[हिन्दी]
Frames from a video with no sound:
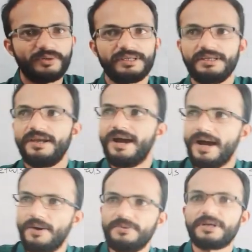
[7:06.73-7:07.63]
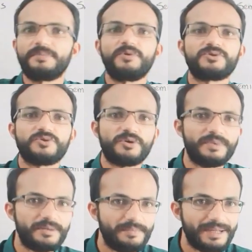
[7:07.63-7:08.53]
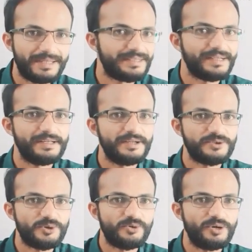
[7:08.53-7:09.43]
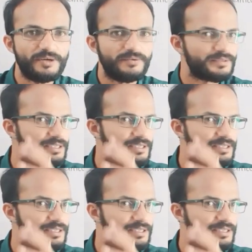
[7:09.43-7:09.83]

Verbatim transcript: कोई आउटर मोस्ट ऑर्बिट में कितने इलेक्ट्रॉन हुए हो